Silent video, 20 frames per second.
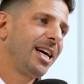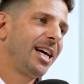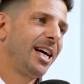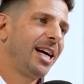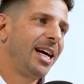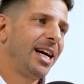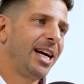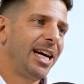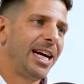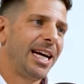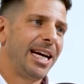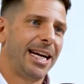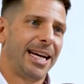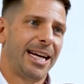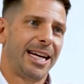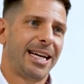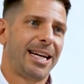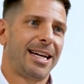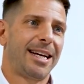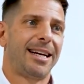
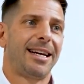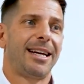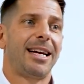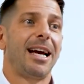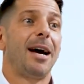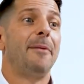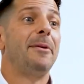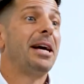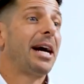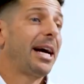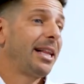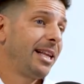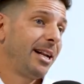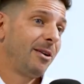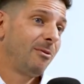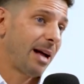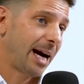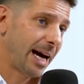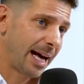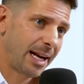eh, que había que
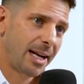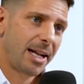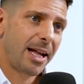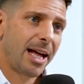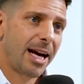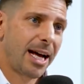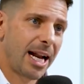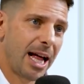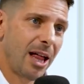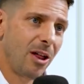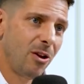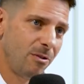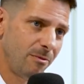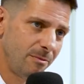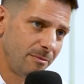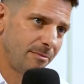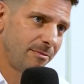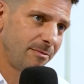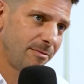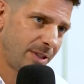tener una carrera de
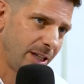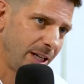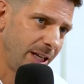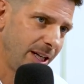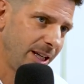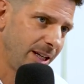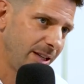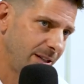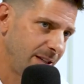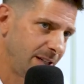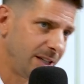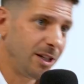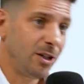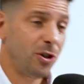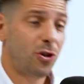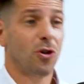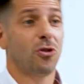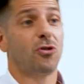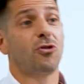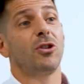grado, ¿sí?
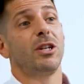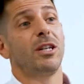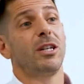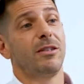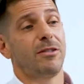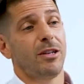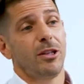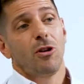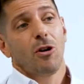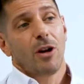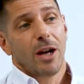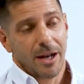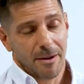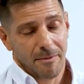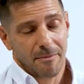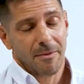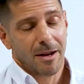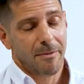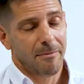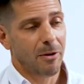Y yo insisto
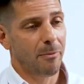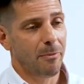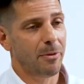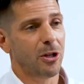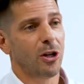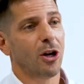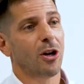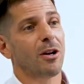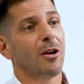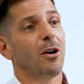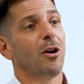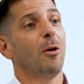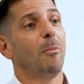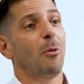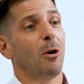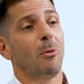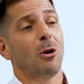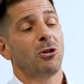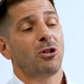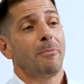que, en mi opinión,
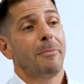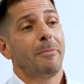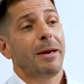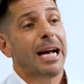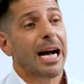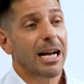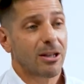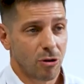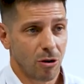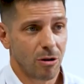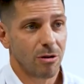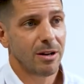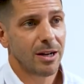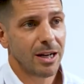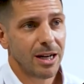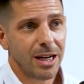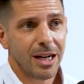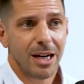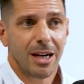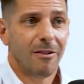o por lo menos en mi
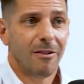caso,